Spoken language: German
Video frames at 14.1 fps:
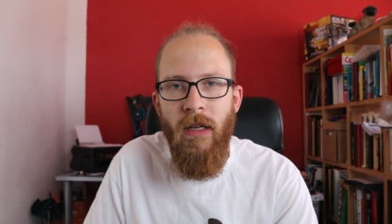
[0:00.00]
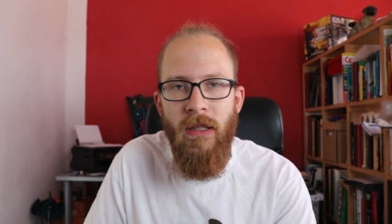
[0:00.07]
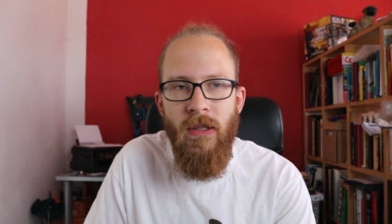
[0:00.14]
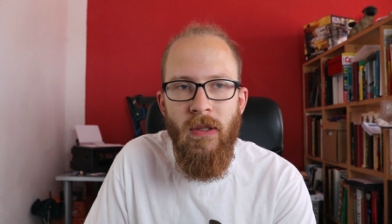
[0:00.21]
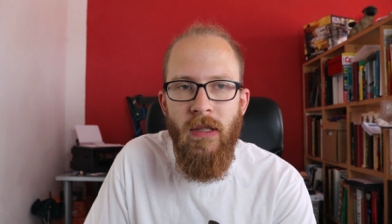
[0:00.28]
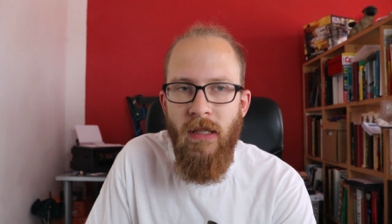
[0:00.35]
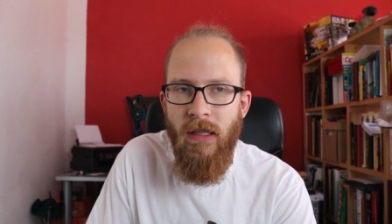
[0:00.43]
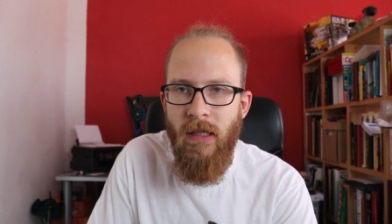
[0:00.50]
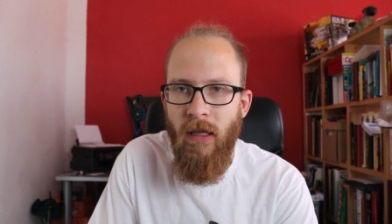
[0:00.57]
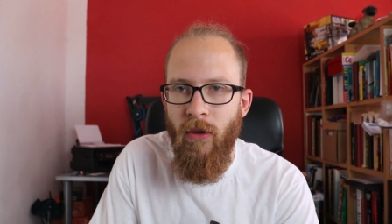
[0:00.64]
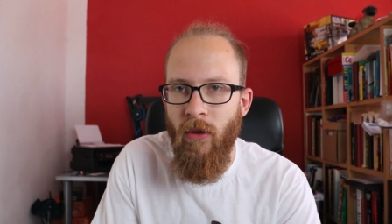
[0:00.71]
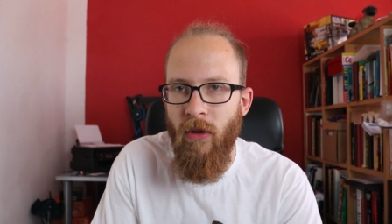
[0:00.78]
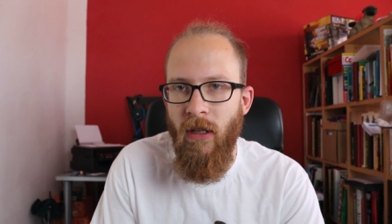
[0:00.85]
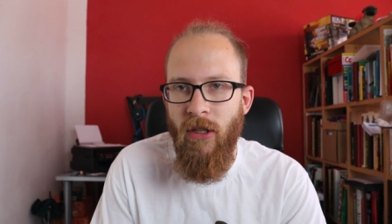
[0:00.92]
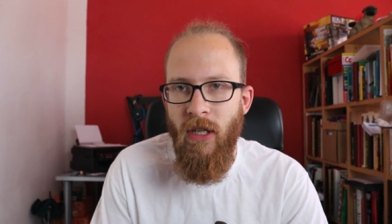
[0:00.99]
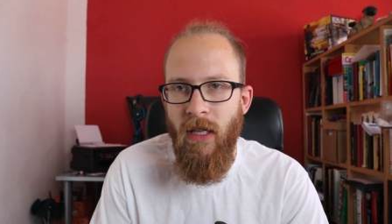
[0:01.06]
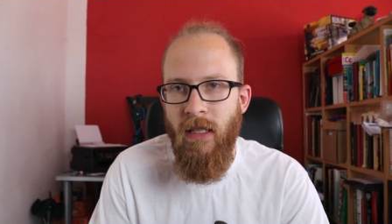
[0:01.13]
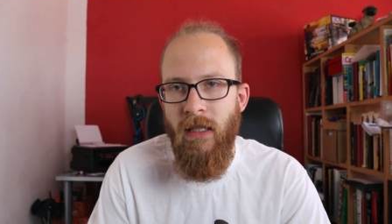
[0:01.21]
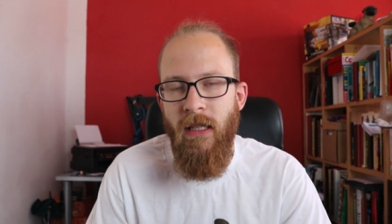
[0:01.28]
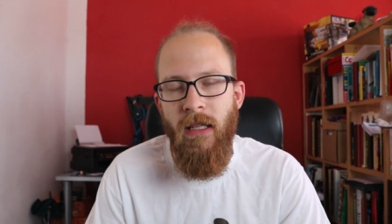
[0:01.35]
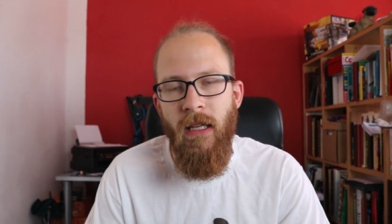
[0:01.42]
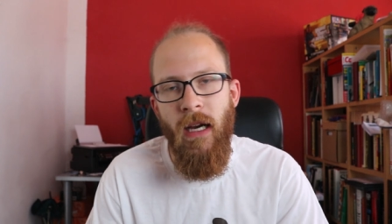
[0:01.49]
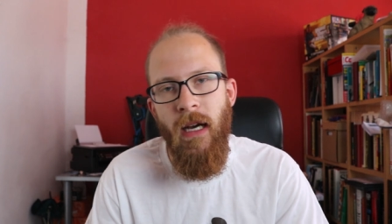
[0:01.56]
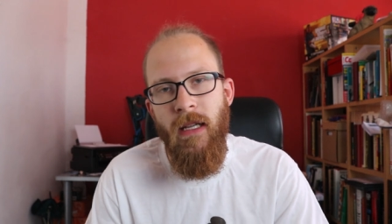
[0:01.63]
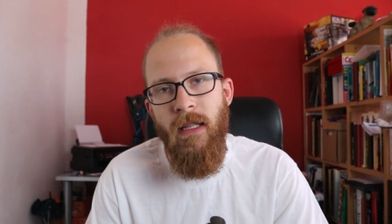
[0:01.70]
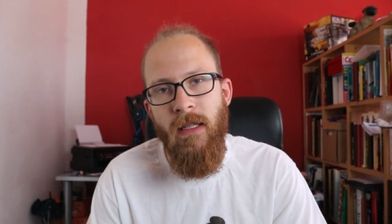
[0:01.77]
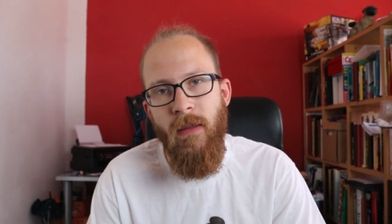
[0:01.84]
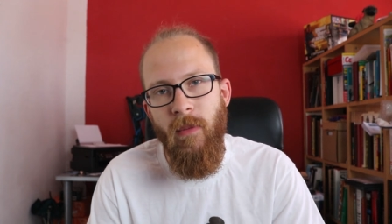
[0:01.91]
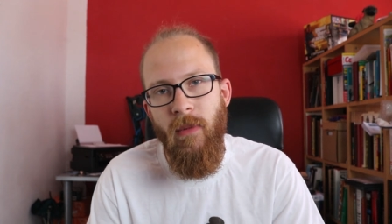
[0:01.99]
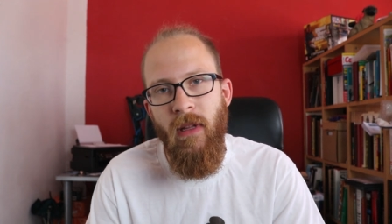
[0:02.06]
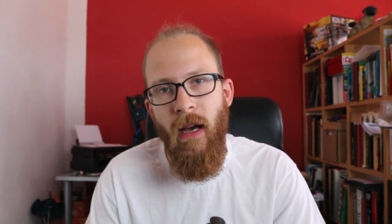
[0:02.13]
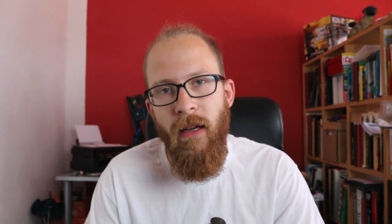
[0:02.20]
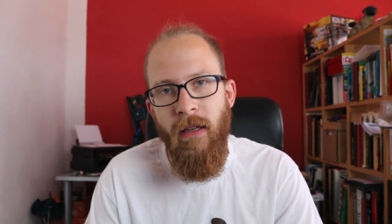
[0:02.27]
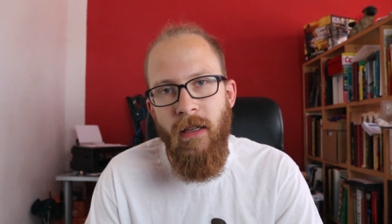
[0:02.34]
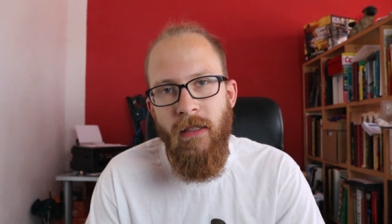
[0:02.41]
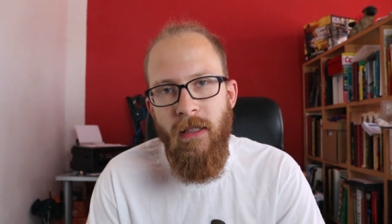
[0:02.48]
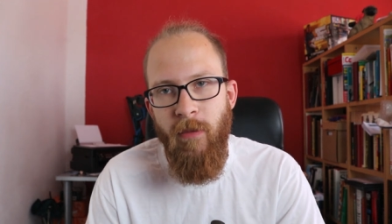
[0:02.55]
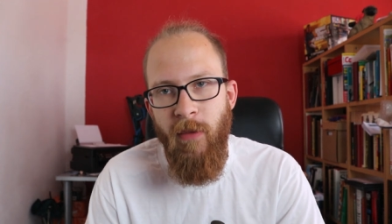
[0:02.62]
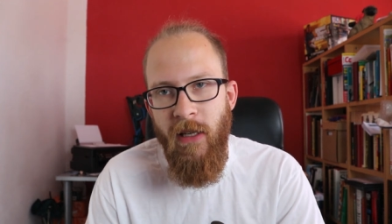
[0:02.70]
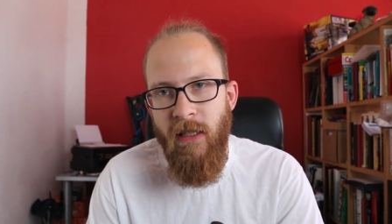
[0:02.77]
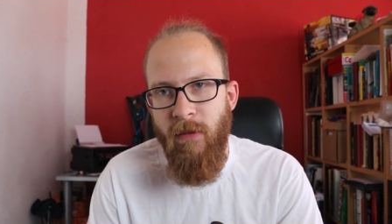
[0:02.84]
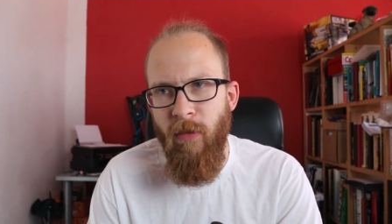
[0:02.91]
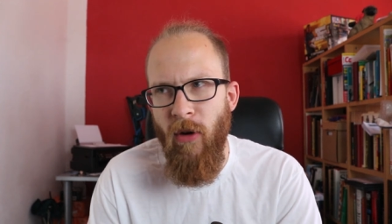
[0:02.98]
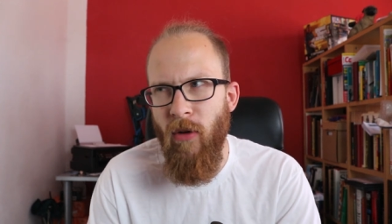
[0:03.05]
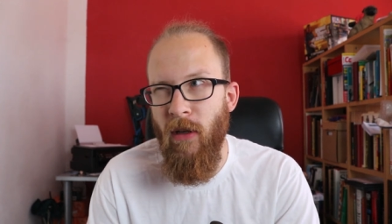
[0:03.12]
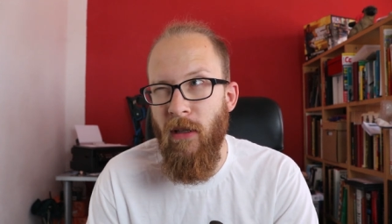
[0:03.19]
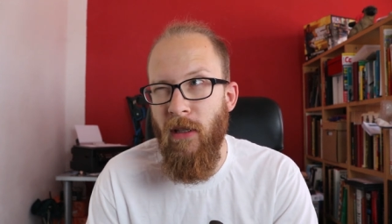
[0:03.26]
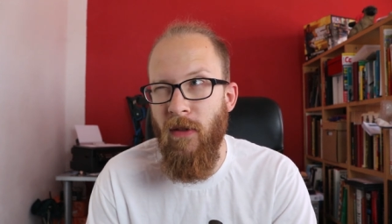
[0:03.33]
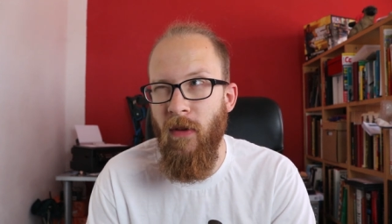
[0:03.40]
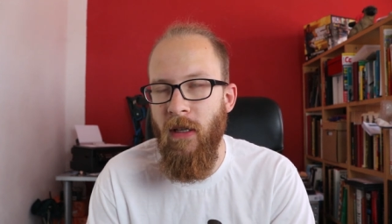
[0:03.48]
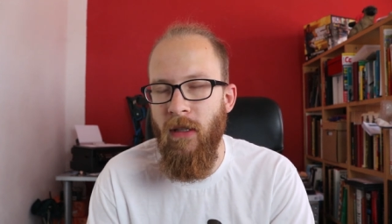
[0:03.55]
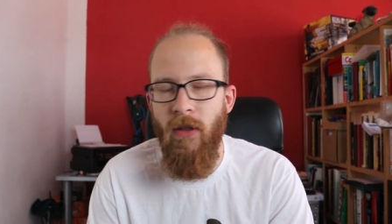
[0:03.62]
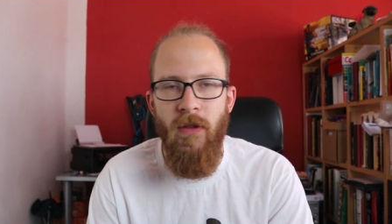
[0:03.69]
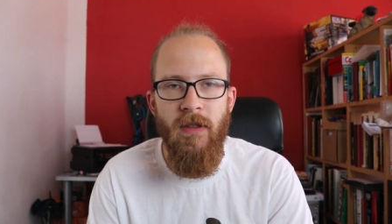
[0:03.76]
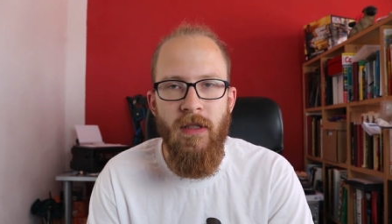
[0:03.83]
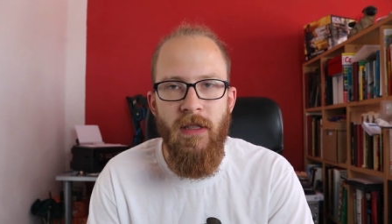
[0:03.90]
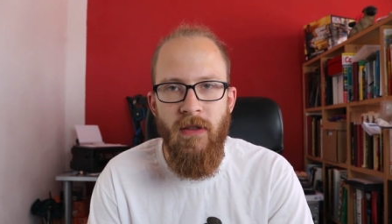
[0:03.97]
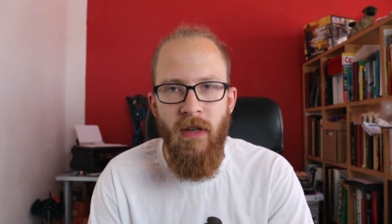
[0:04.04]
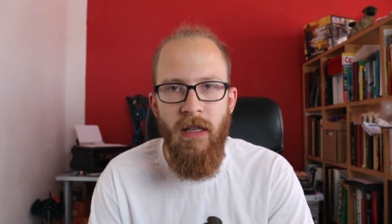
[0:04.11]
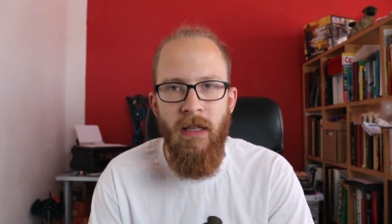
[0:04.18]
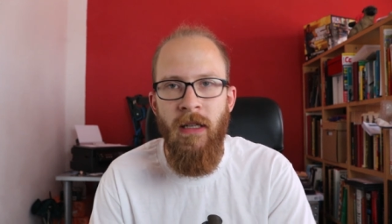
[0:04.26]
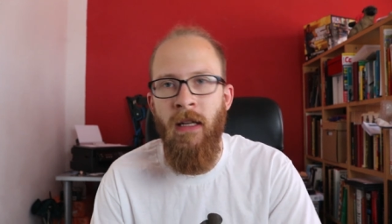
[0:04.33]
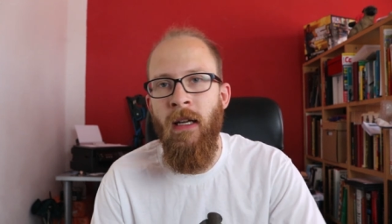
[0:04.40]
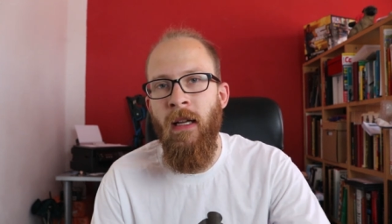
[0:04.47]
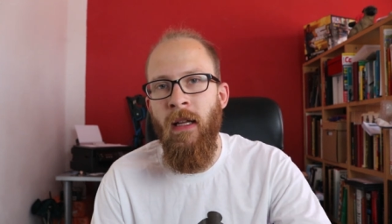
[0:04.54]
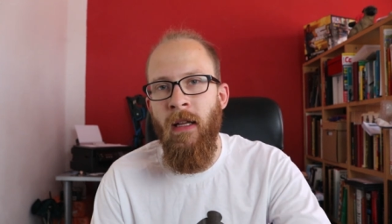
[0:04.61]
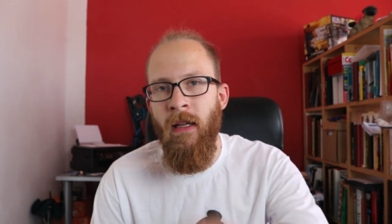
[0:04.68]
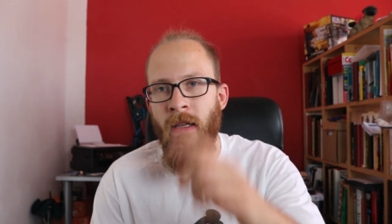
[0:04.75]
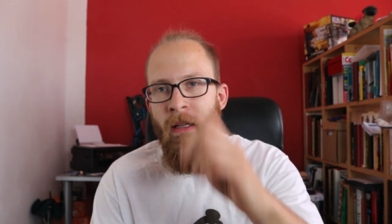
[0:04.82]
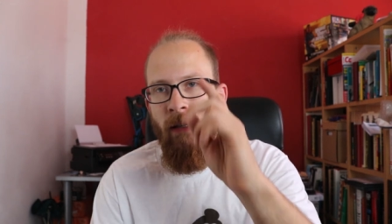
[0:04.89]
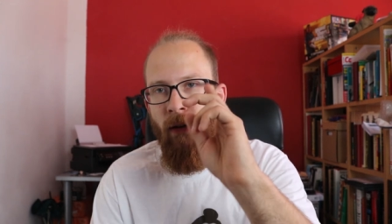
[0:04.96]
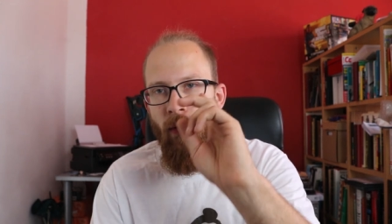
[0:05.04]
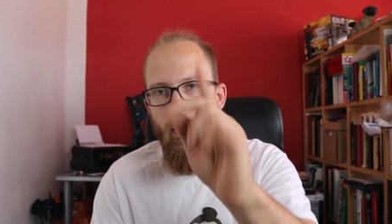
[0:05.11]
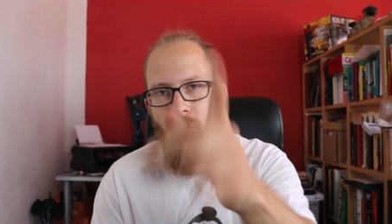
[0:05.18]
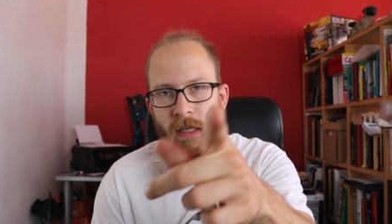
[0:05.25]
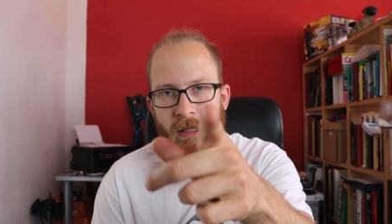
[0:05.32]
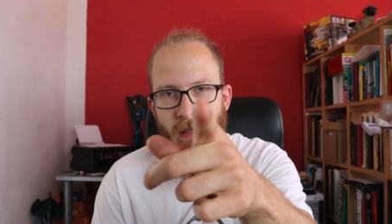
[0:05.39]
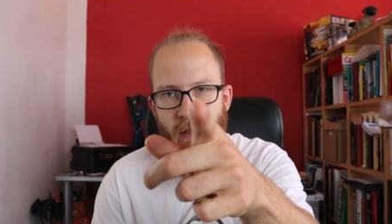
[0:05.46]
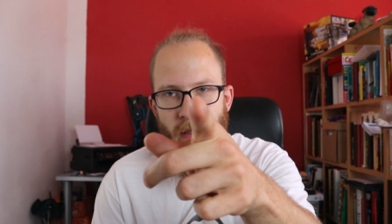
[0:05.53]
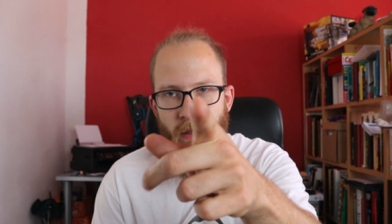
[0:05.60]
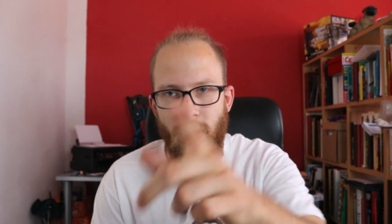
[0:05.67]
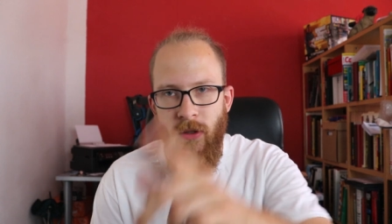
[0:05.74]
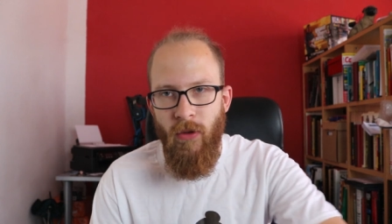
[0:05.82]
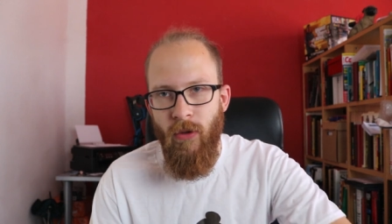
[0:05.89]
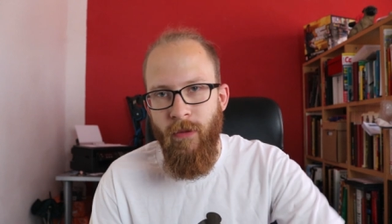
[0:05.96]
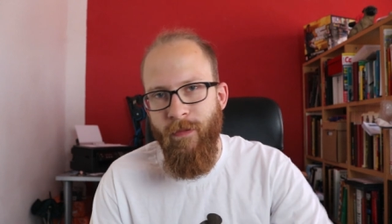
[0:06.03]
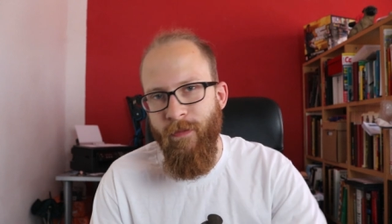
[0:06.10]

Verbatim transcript: Also es ist ein Honda Jazz GD1, 83 PS, Baujahr 2002. Und das ist das Auto.